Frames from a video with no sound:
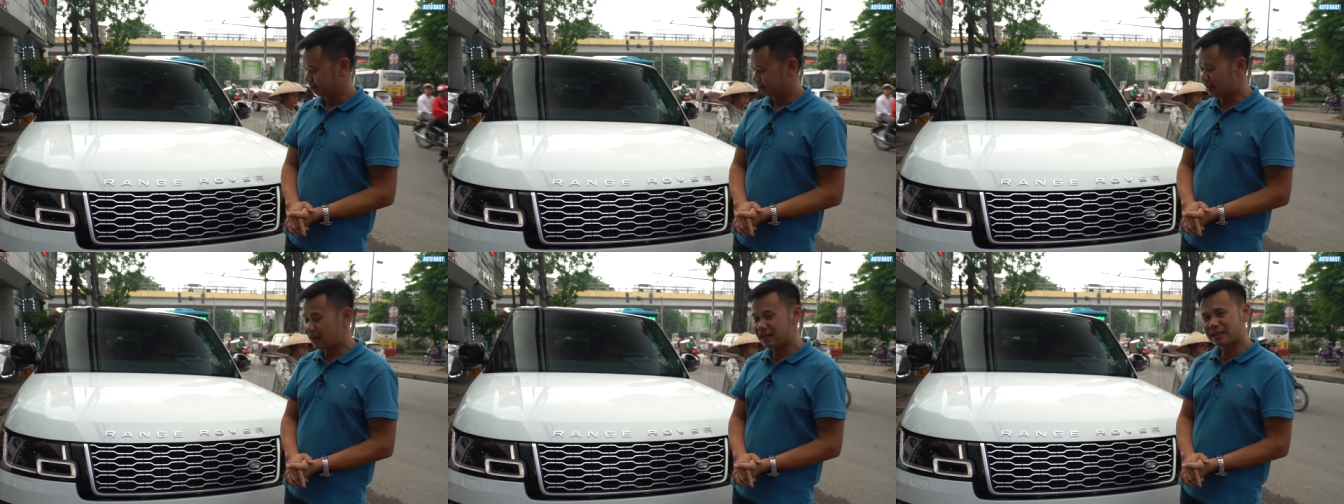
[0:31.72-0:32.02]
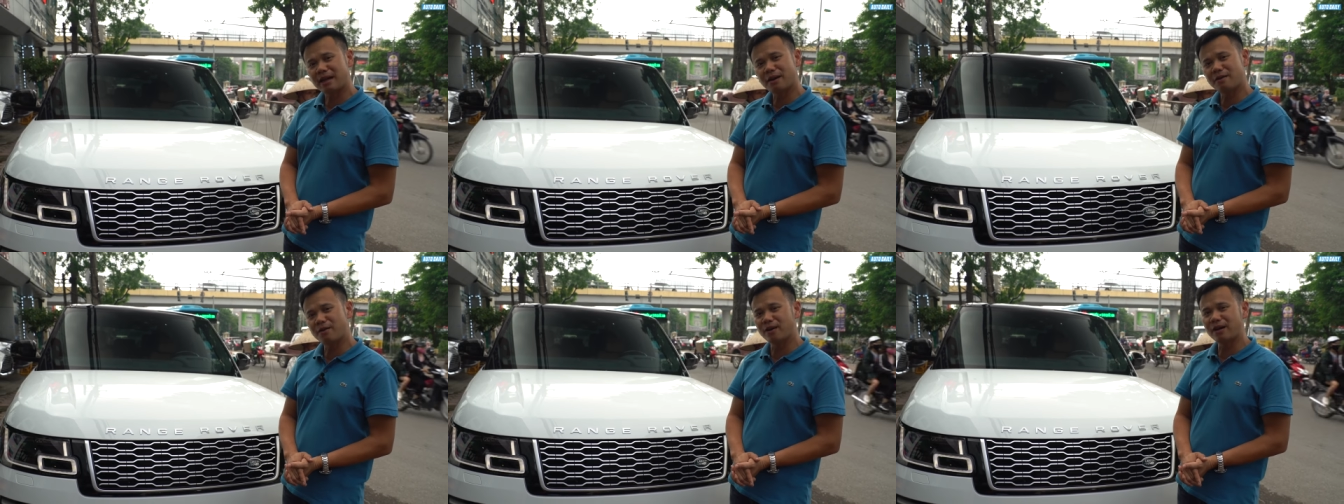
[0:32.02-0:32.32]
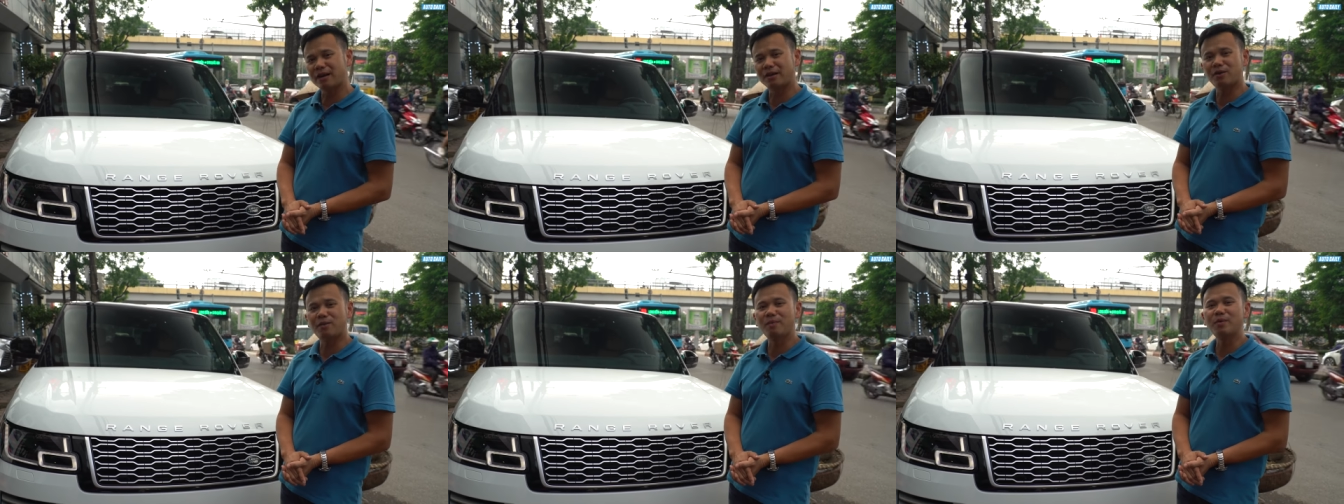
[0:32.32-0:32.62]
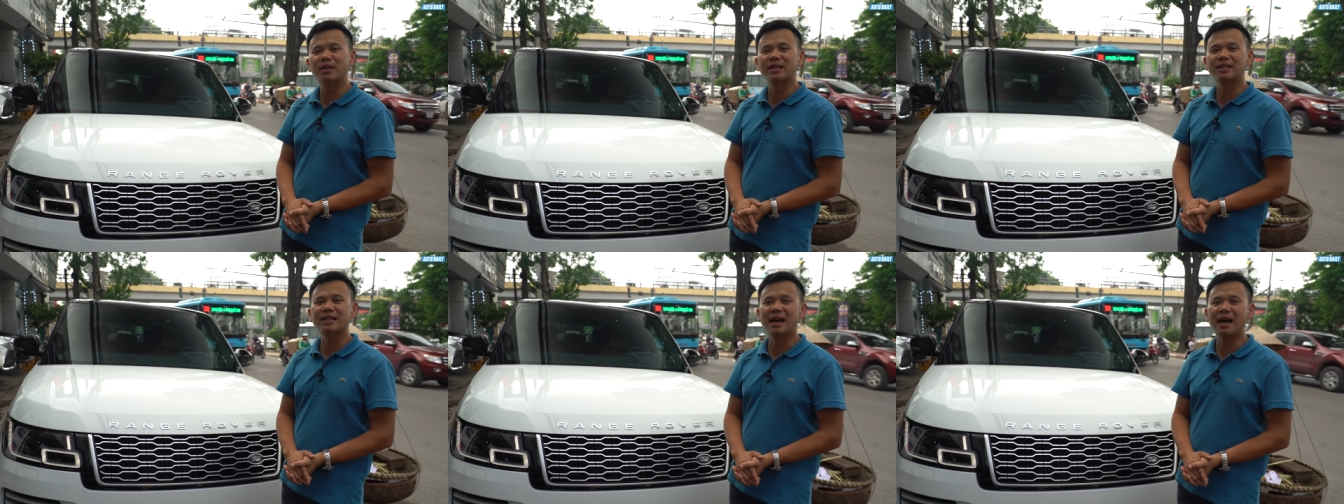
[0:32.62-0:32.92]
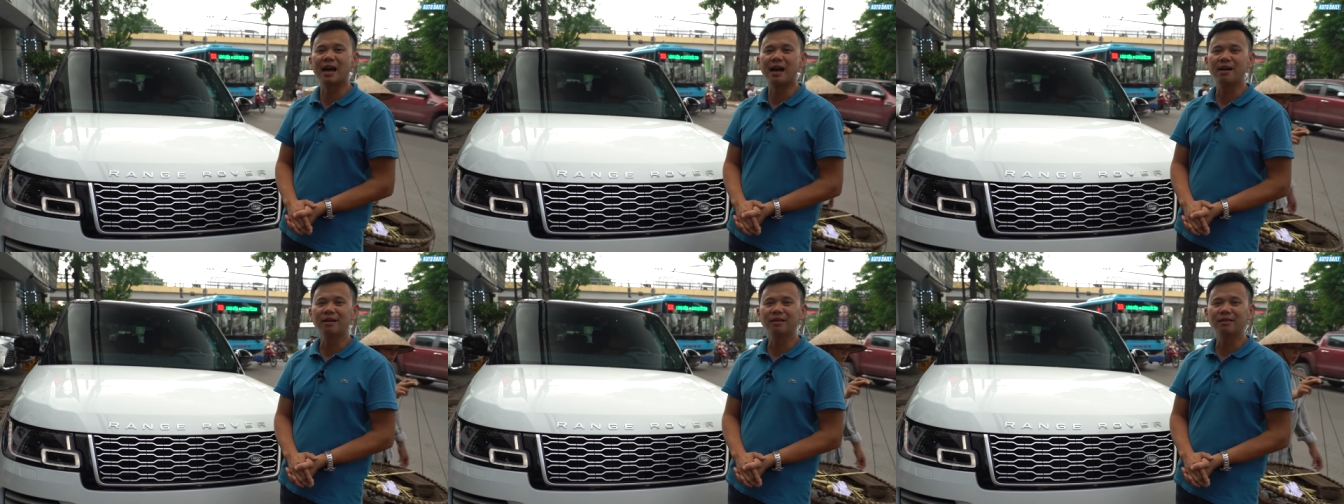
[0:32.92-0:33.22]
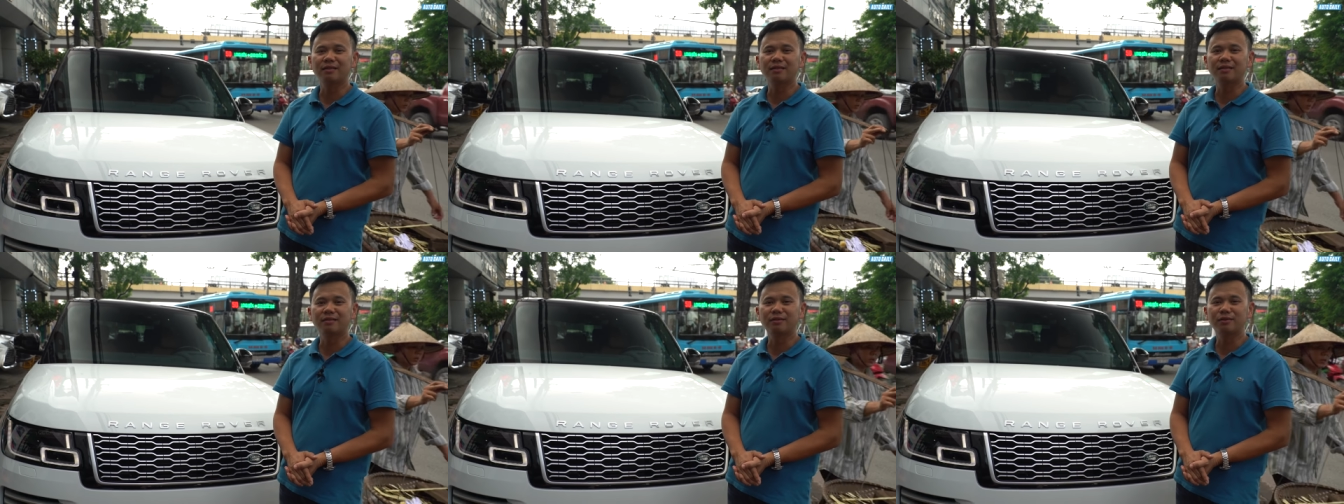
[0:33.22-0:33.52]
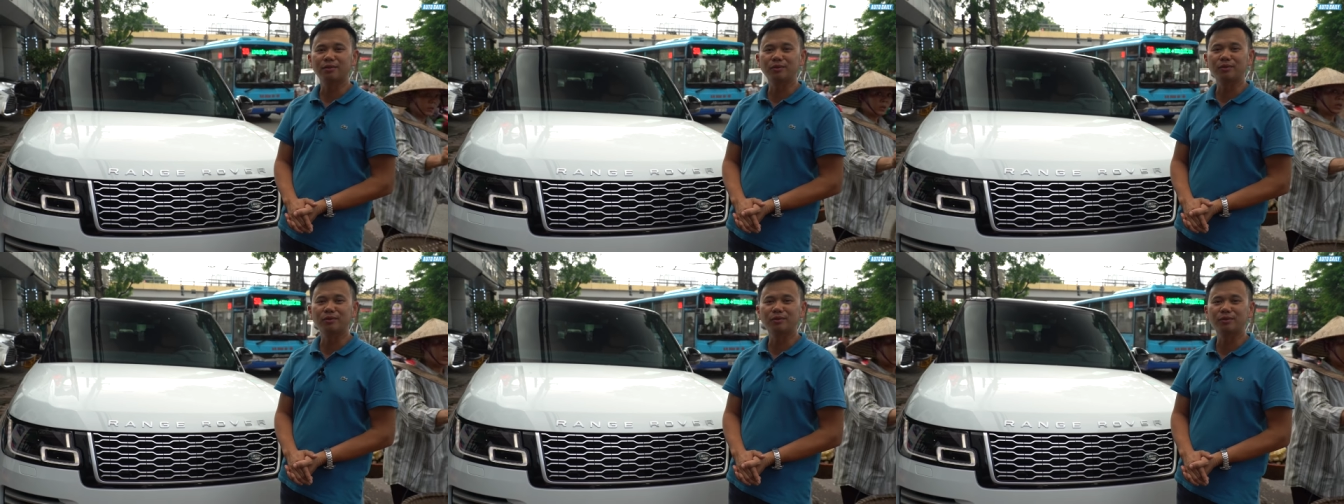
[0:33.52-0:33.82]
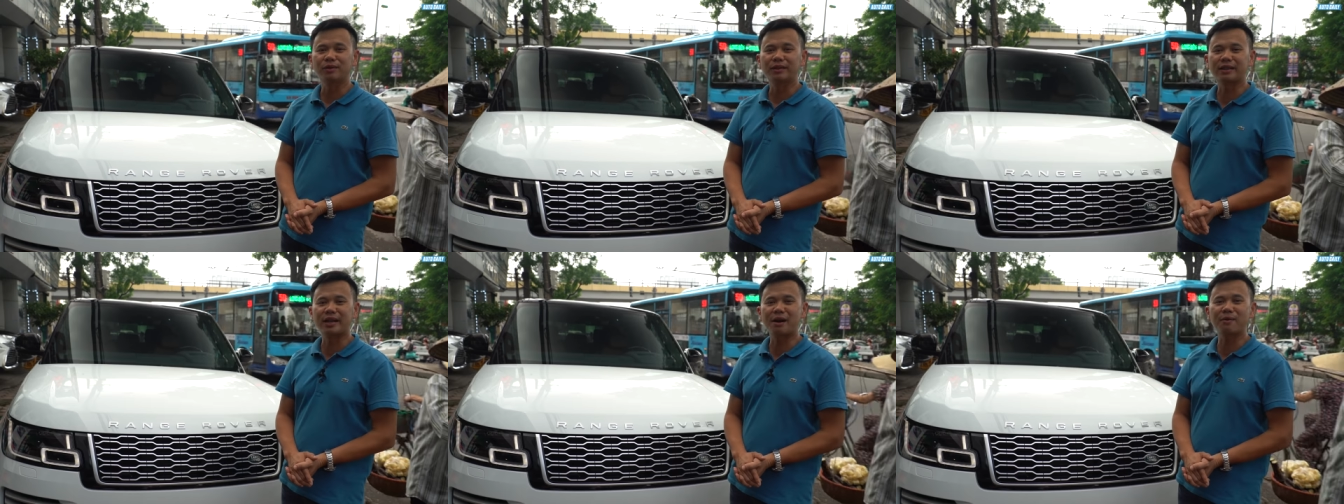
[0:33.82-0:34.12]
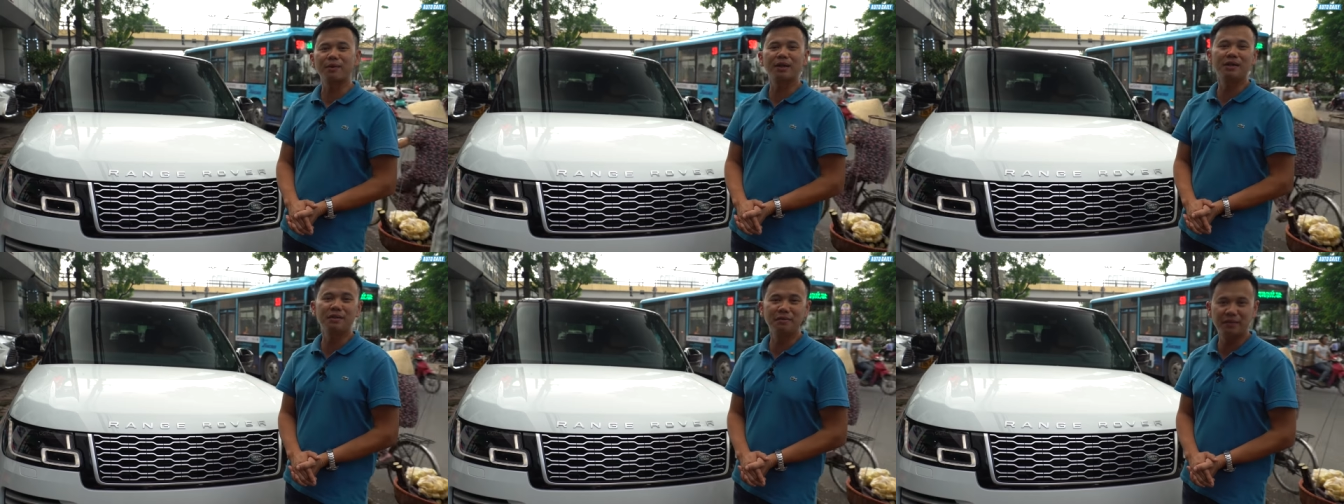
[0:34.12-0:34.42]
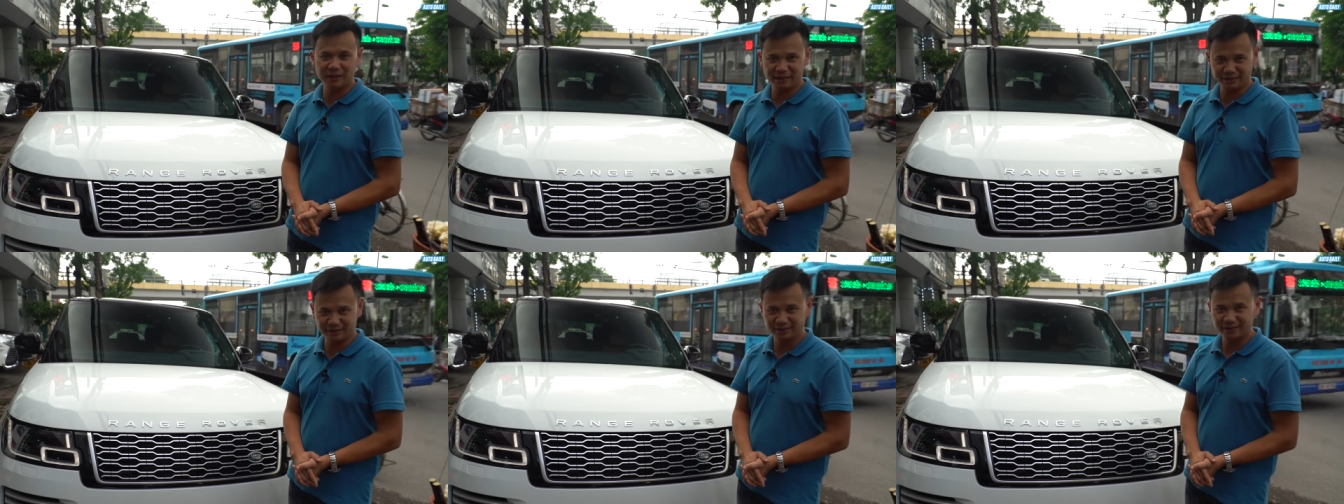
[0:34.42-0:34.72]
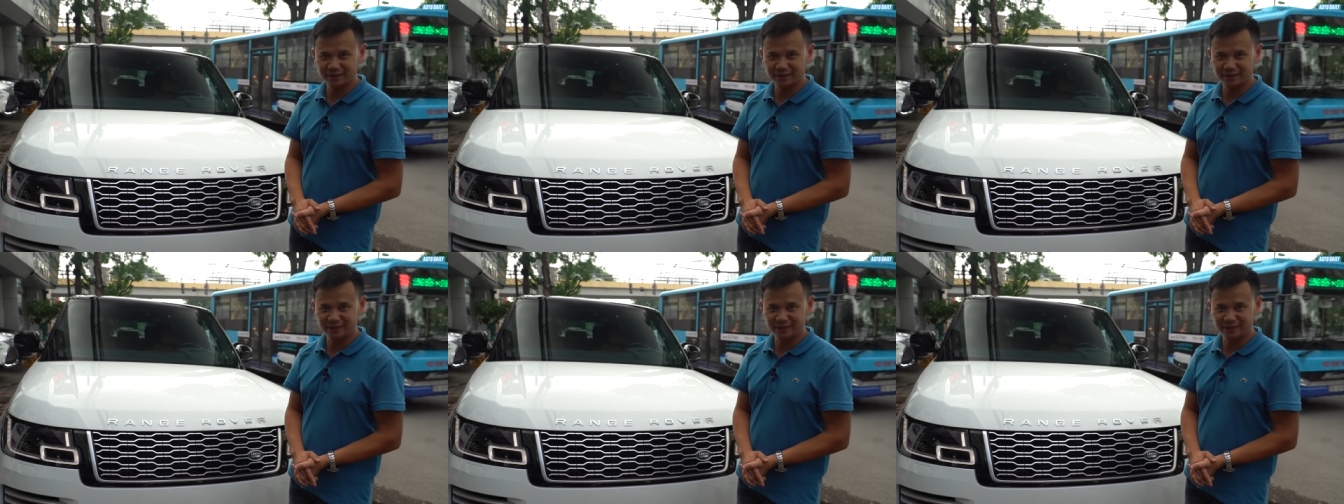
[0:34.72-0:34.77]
Tại sao nó lại có một cái giá cao đến như vậy